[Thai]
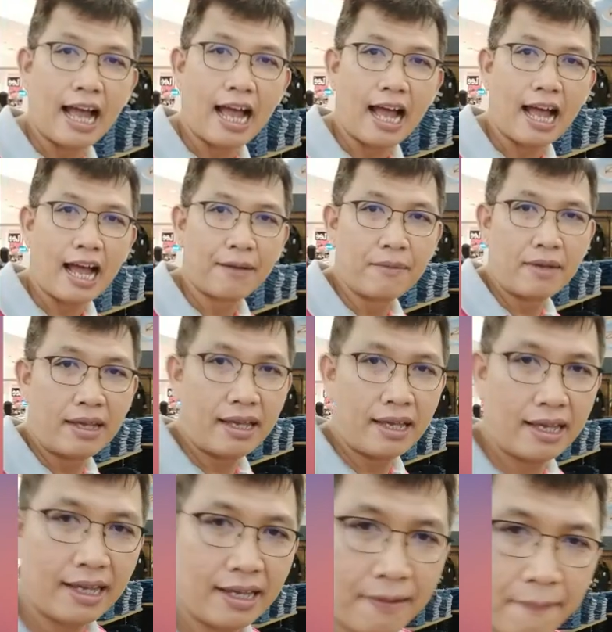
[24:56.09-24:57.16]
อ่ามี
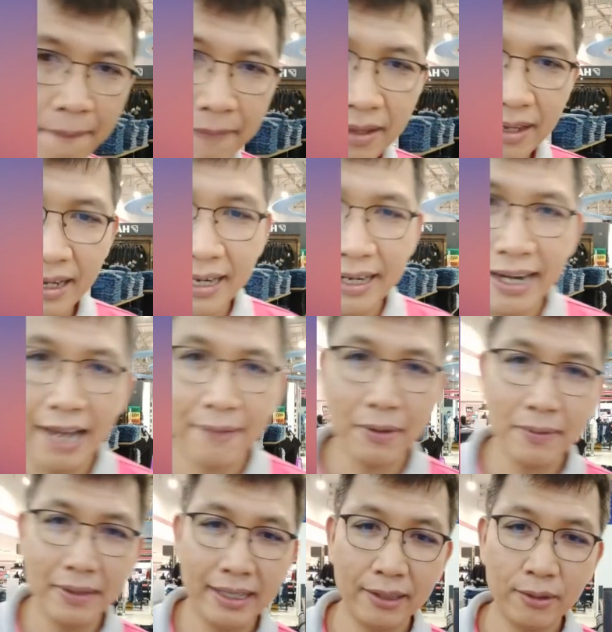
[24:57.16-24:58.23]
เดี๋ยวนะ
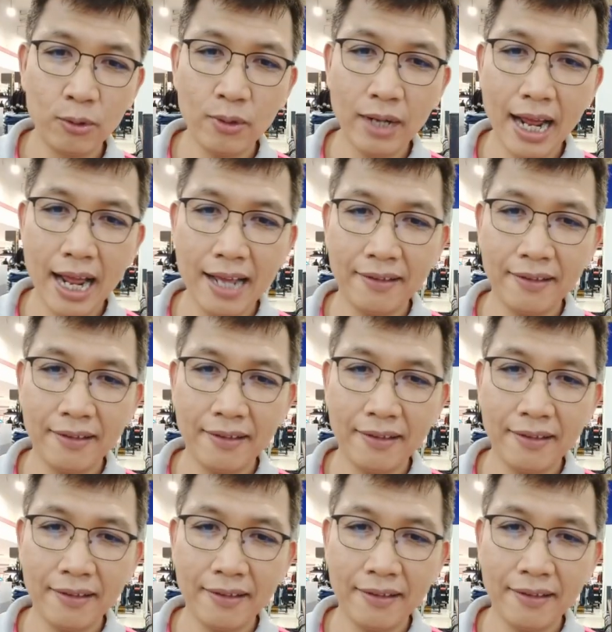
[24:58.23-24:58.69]
แป๊บหนึ่งคุณลูกค้า